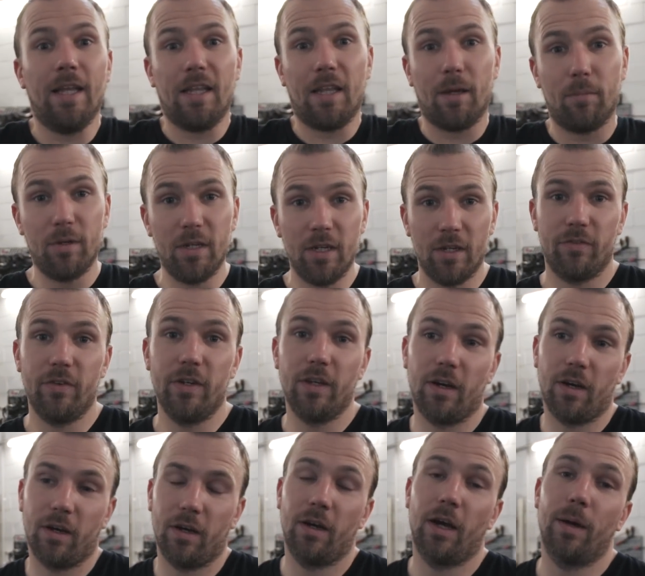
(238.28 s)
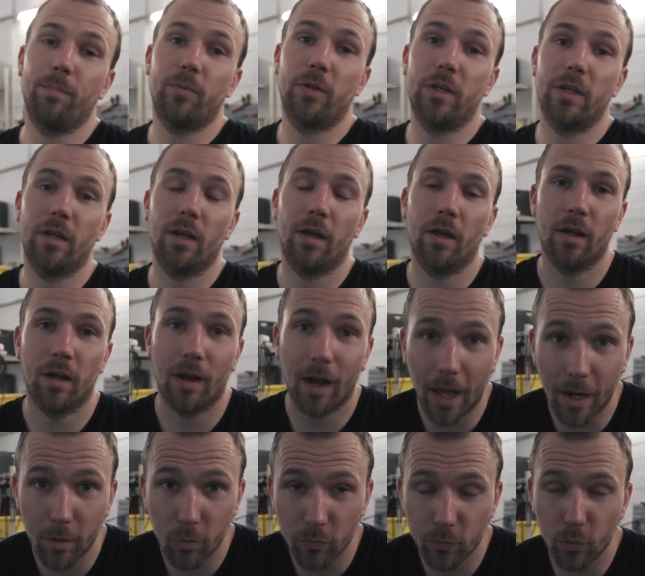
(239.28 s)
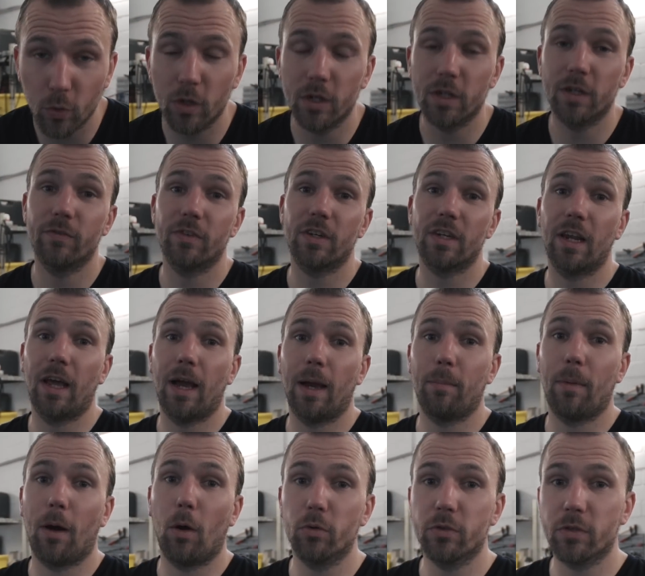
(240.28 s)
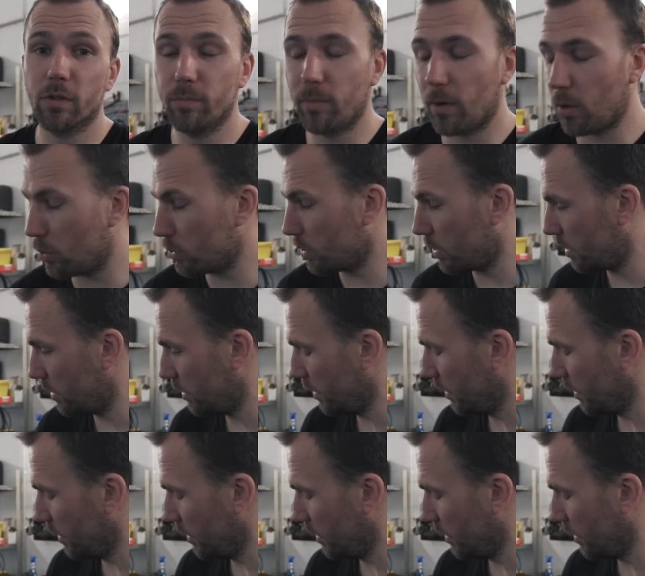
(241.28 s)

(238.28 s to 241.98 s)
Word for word: Da bin ich wieder. Hab den Lahluftkühler, den wir drin haben, ausgebaut.